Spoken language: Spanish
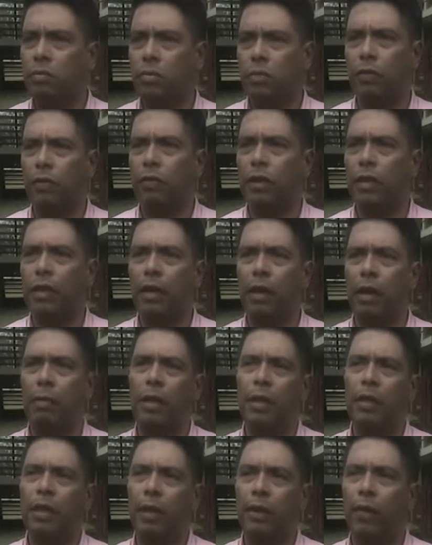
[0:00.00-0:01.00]

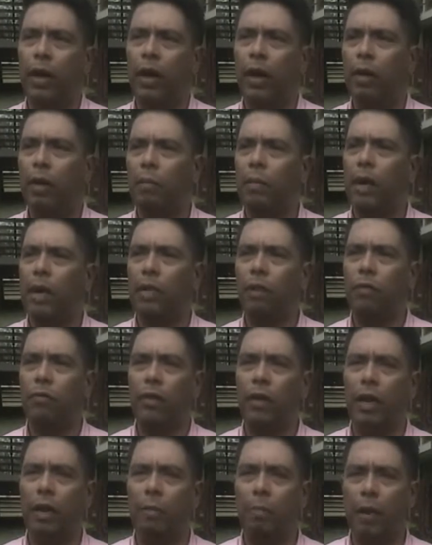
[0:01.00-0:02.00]
definitivamente va, va el
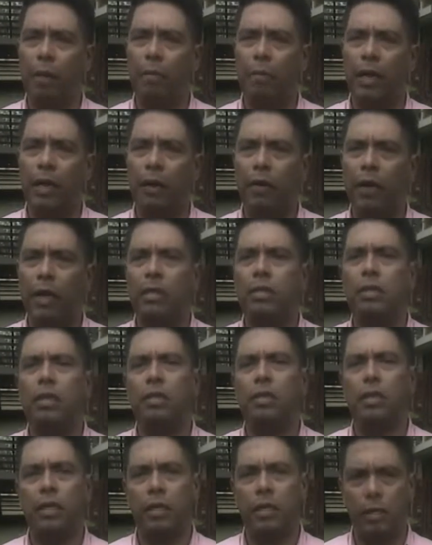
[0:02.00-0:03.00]
desfile de Palmira
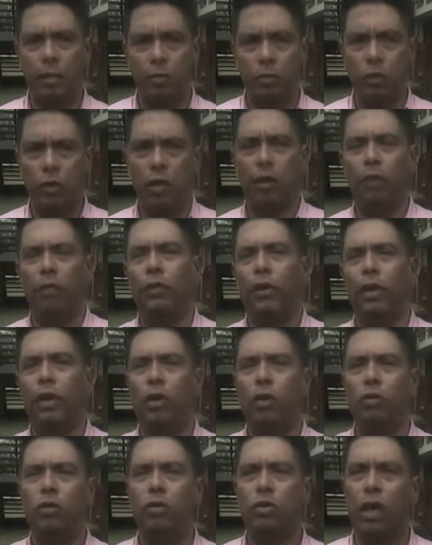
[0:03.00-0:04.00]
Avanza, tenemos el desfile
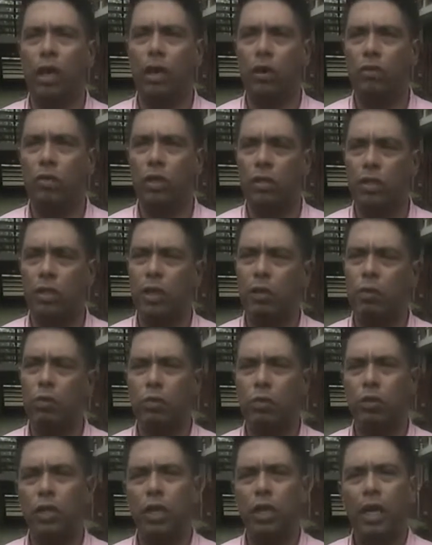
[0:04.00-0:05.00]
de los carros
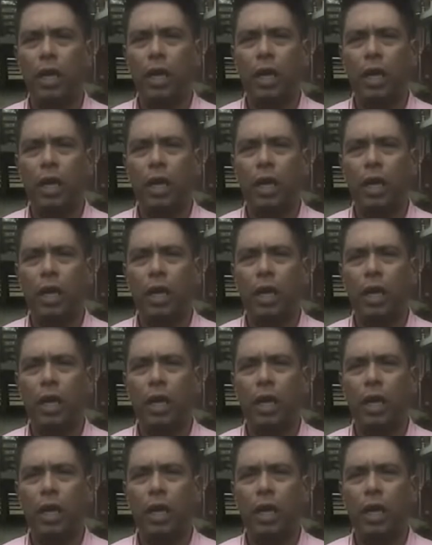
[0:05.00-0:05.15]
antiguos